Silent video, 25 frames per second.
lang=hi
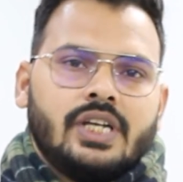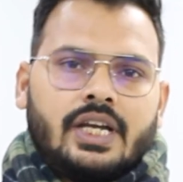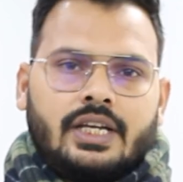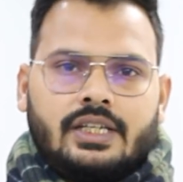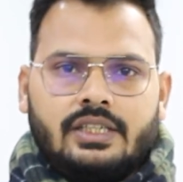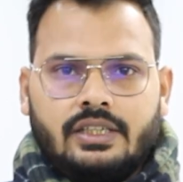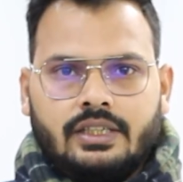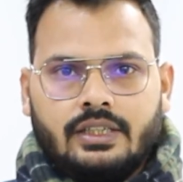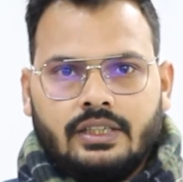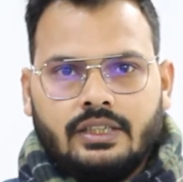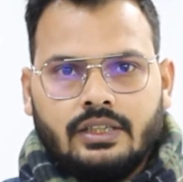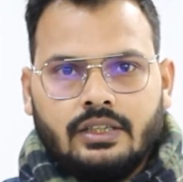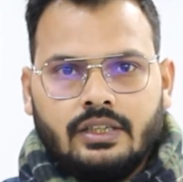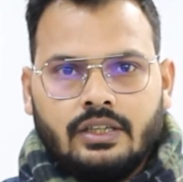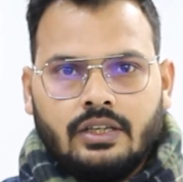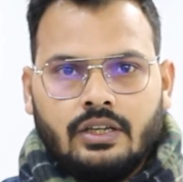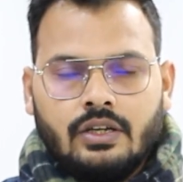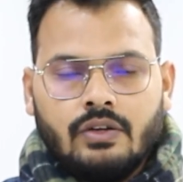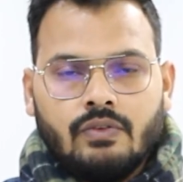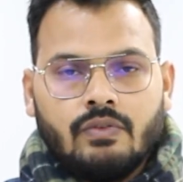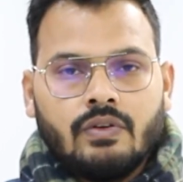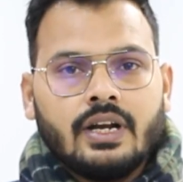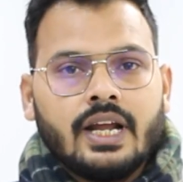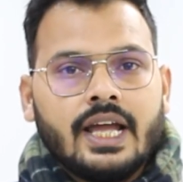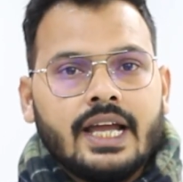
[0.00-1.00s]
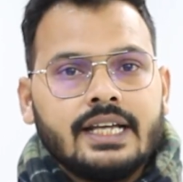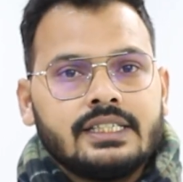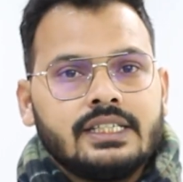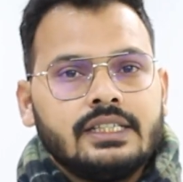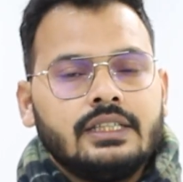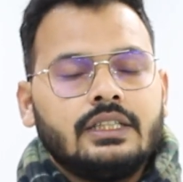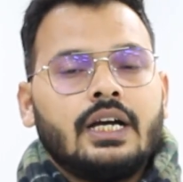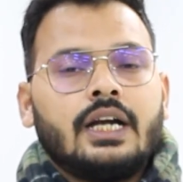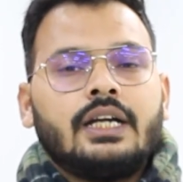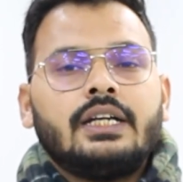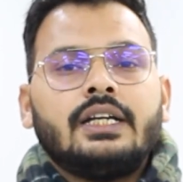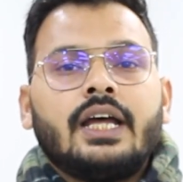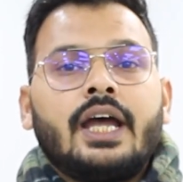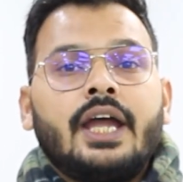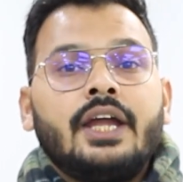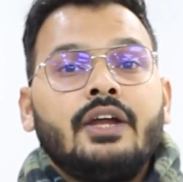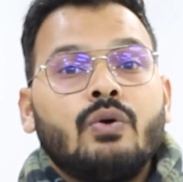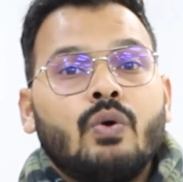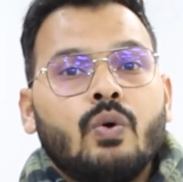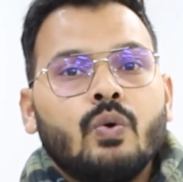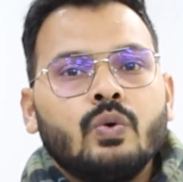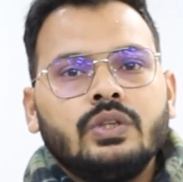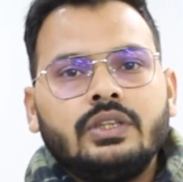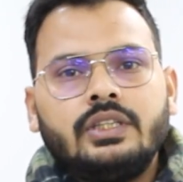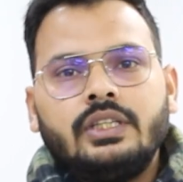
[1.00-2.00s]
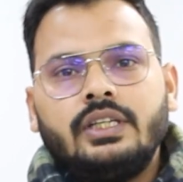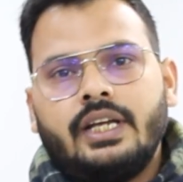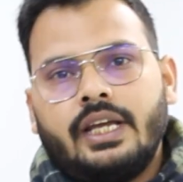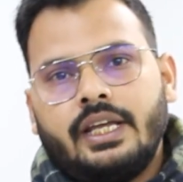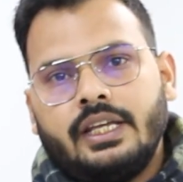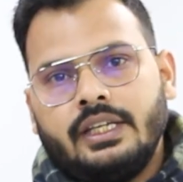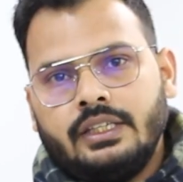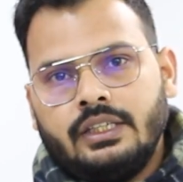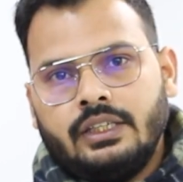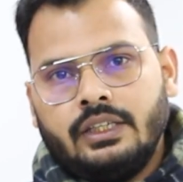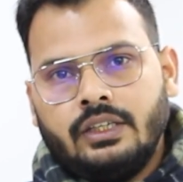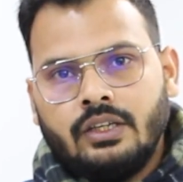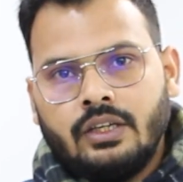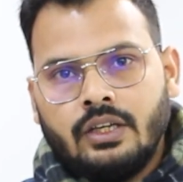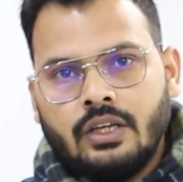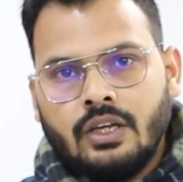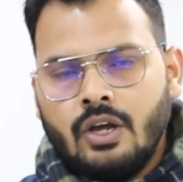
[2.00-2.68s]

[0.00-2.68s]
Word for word: चाहिए वरना ऐसी घटनाएं होती रहेंगी